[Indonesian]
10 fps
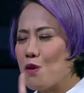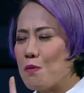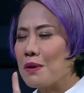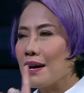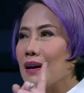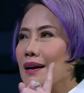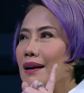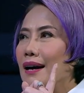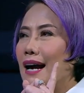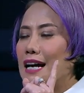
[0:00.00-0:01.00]
umum
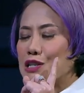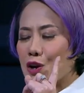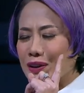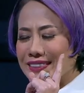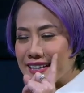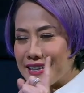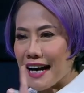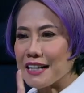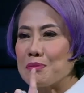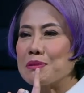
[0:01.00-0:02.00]
eselon 3 aja